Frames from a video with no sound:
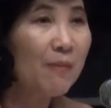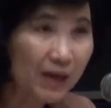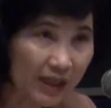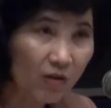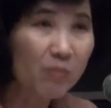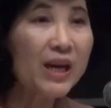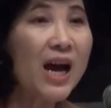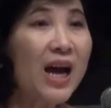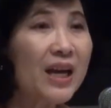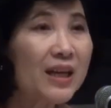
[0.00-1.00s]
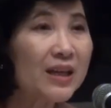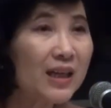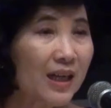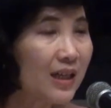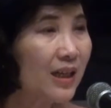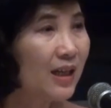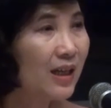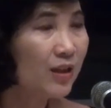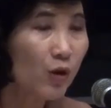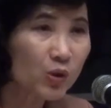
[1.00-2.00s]
ผลิตออกมาได้นะคะ
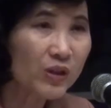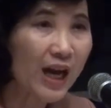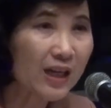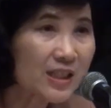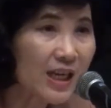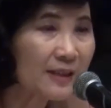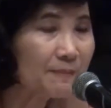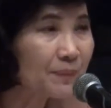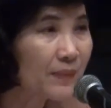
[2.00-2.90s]
ยกตัวอย่างเช่น